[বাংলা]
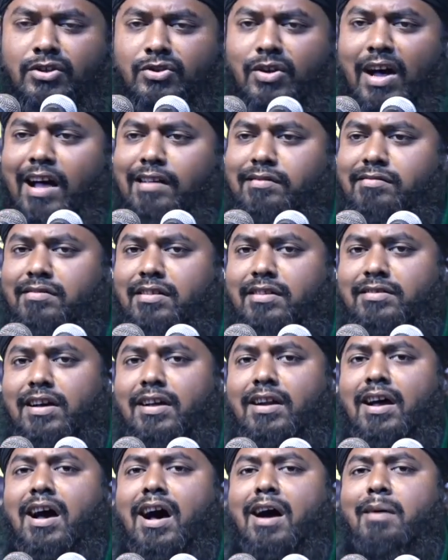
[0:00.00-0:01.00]
তো আজকে
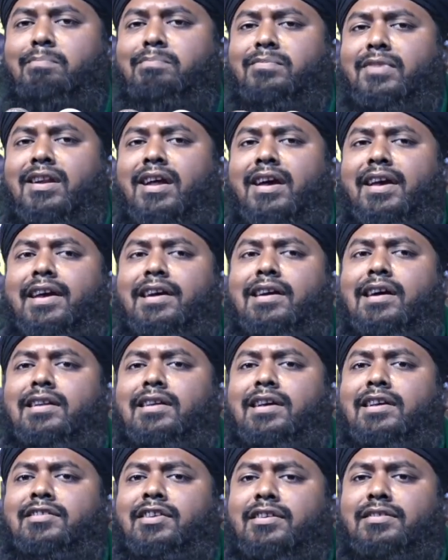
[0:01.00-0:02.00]
যারা আপনারা
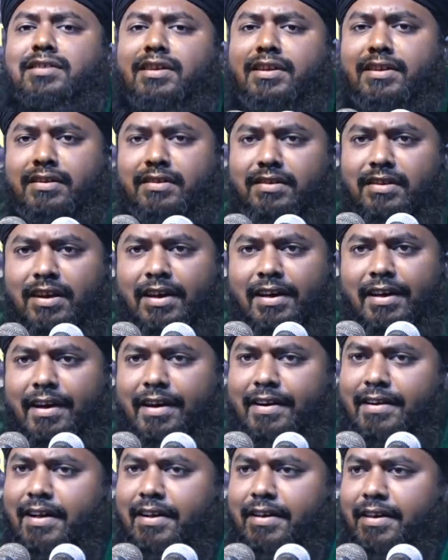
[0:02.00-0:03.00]
এখানে এসেছেন
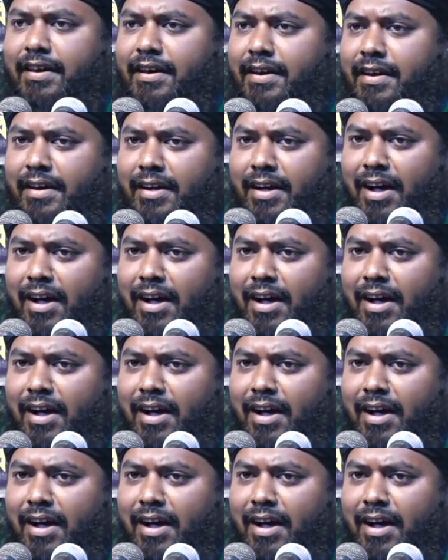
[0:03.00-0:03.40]
এটা কি